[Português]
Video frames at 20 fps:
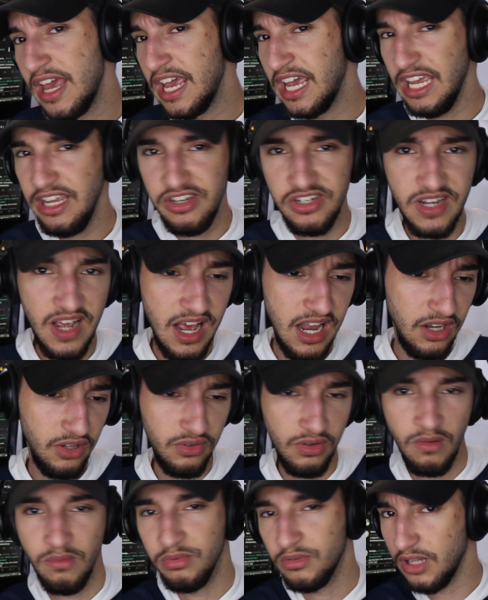
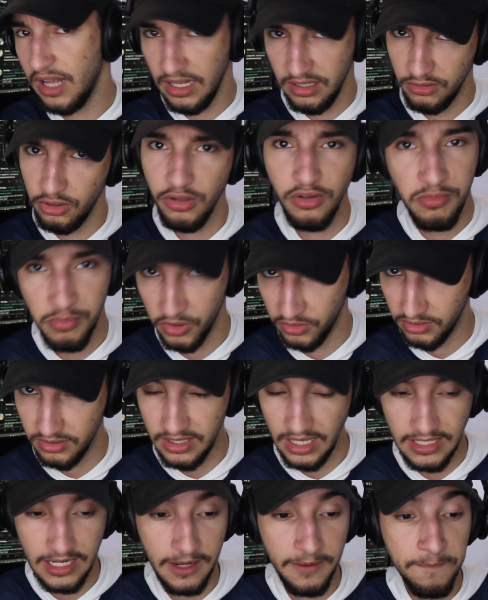Richarlison, é todo mundo,
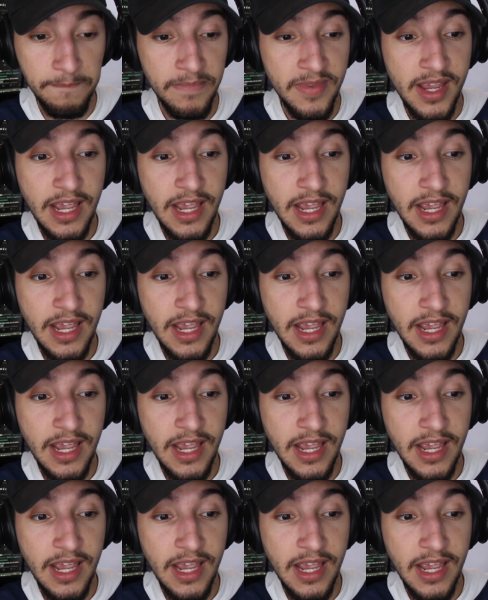tá ligado?